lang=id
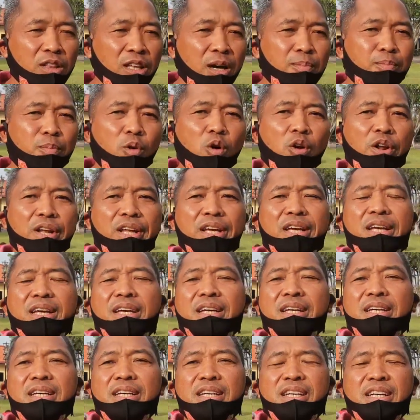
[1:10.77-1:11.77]
ya
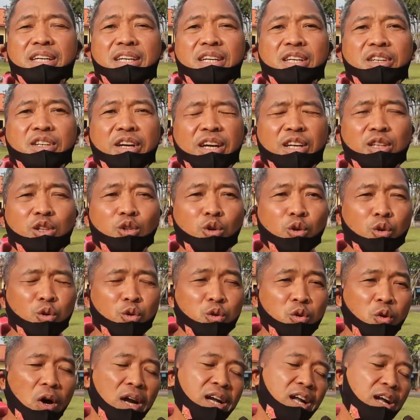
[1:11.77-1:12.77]
khususnya untuk anggota
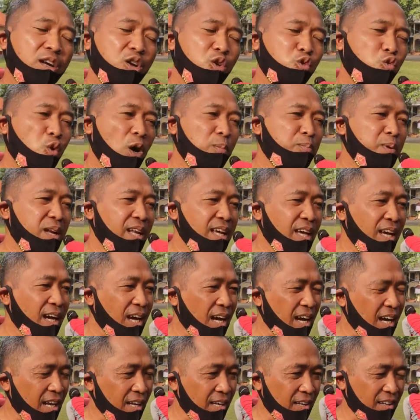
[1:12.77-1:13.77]
Polri
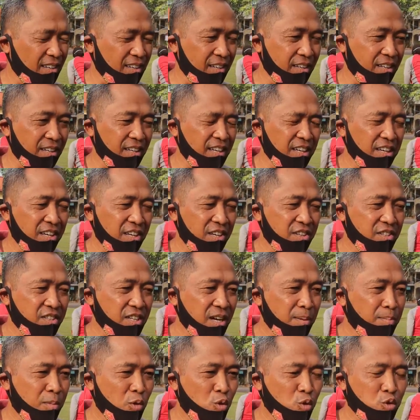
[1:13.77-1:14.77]
yaitu dua ada dua
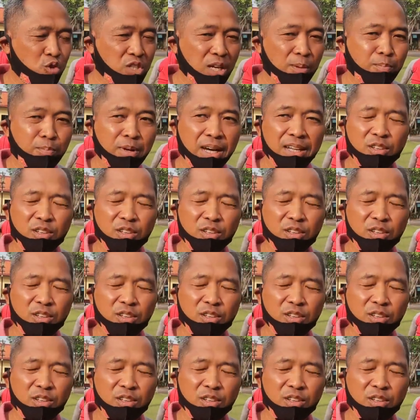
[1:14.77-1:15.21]
pilihan